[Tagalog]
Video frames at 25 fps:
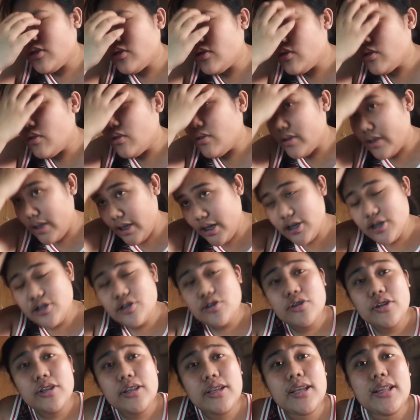tong
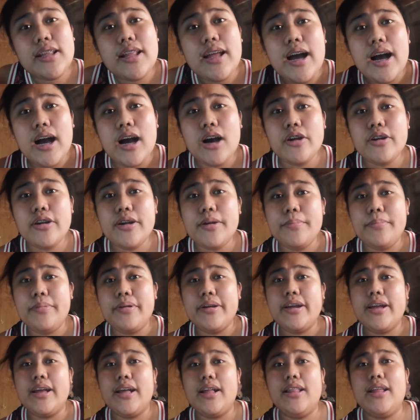issue nila Aura
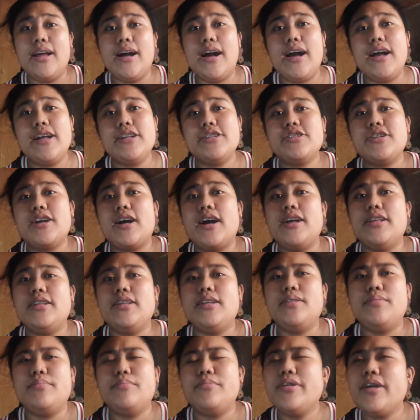Brigala at saka
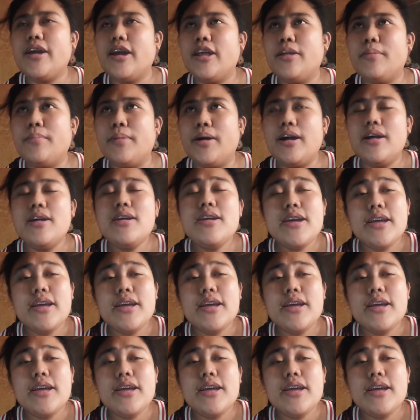ni Brigala ba?